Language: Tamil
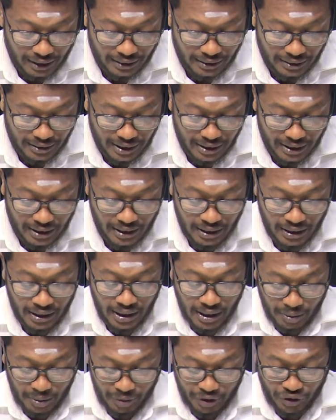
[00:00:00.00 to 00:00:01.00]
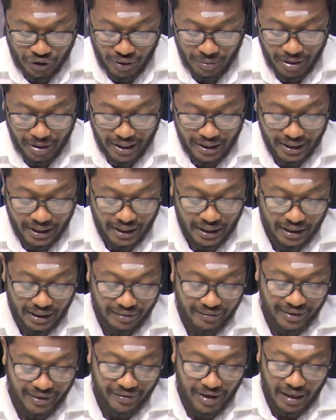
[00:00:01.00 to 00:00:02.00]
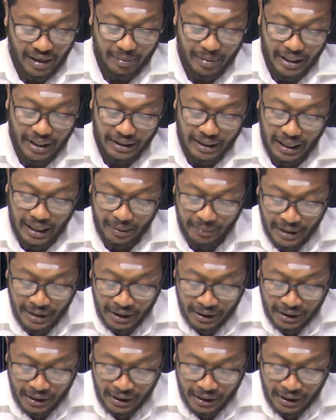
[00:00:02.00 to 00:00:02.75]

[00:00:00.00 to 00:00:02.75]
அந்த செய்தி பிரசுரமாக இருக்கிறது விரிவாக பார்க்கலாம்